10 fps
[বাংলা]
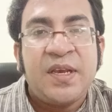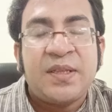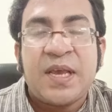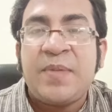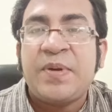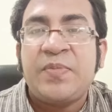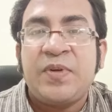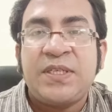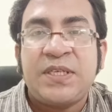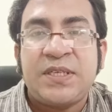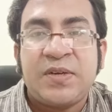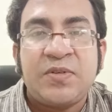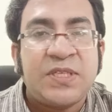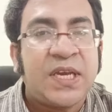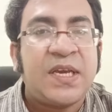তাই আমরা বলি যে যে কোনো
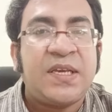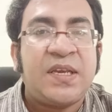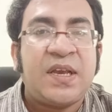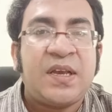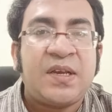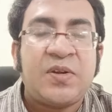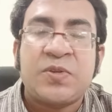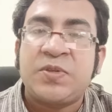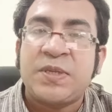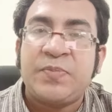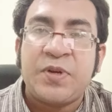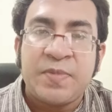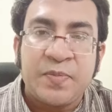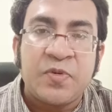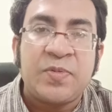জায়গায় রক্তচাপ
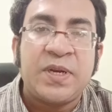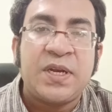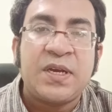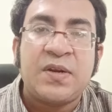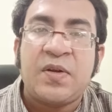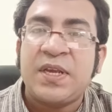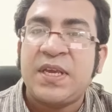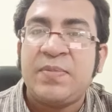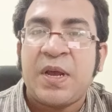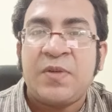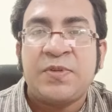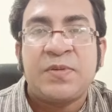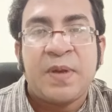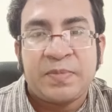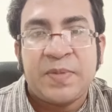পরিমাপ করবেন না কারণ অনেকেই ভালো মতো
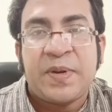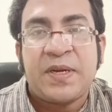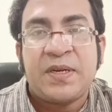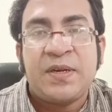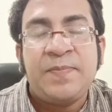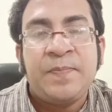মাপতে পারেন না